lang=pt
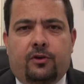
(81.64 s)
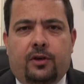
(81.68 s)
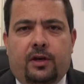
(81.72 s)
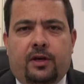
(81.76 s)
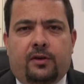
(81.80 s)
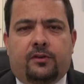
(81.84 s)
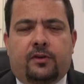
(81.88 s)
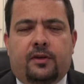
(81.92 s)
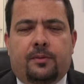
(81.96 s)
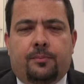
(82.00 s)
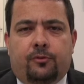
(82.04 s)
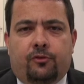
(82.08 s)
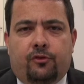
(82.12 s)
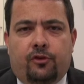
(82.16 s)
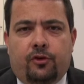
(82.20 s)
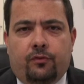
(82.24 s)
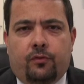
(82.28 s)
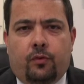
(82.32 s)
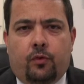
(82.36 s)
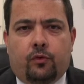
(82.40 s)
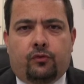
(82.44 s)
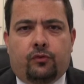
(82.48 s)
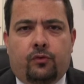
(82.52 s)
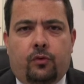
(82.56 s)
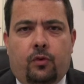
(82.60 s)
receptivo
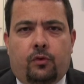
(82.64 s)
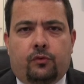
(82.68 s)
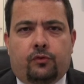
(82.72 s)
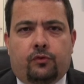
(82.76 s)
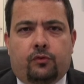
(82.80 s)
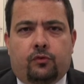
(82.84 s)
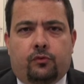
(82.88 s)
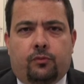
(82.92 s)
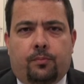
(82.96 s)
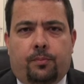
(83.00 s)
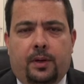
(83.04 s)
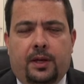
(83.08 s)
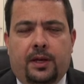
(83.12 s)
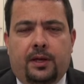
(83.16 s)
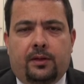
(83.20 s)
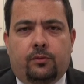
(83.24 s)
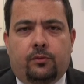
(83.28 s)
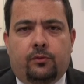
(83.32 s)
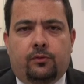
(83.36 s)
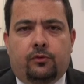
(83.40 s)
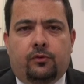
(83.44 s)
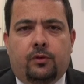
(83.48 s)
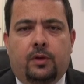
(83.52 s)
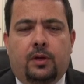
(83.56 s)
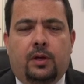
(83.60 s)
aos nossos
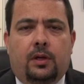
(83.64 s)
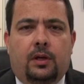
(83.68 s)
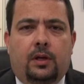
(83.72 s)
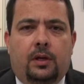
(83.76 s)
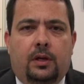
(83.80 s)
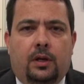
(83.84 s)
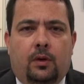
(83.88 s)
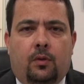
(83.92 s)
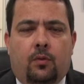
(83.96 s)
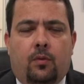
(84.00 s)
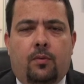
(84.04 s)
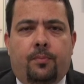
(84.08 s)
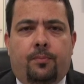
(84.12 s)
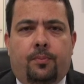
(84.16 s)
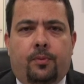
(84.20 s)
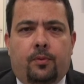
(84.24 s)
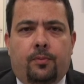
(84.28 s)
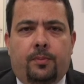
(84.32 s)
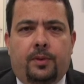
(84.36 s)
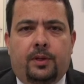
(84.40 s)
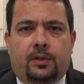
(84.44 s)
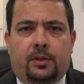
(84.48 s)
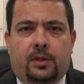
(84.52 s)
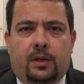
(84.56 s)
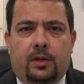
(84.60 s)
pleitos e
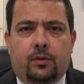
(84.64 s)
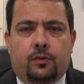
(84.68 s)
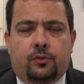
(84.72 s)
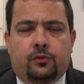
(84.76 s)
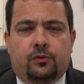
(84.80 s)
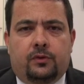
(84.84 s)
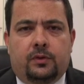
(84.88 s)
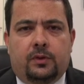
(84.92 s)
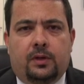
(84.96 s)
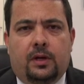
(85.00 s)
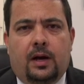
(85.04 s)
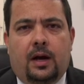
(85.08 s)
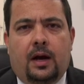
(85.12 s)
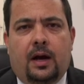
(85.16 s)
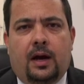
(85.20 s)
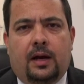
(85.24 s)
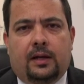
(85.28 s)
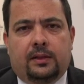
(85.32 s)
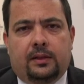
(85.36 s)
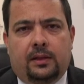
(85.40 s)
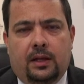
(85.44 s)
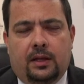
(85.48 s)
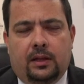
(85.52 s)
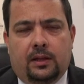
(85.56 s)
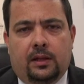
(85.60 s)
comprometeu-se a
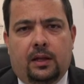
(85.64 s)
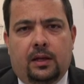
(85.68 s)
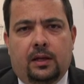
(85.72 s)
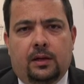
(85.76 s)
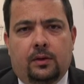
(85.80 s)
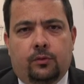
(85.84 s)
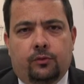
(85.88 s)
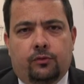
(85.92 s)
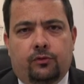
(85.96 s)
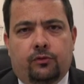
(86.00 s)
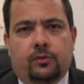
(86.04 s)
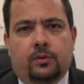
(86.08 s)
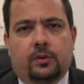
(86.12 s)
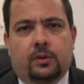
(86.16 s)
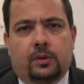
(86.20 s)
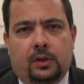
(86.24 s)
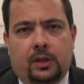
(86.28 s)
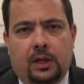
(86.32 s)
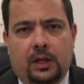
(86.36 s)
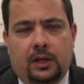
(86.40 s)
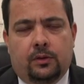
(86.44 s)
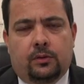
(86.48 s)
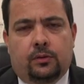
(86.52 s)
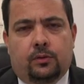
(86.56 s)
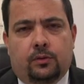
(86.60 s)
atendê-los
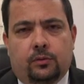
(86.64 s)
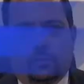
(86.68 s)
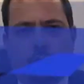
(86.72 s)
dentro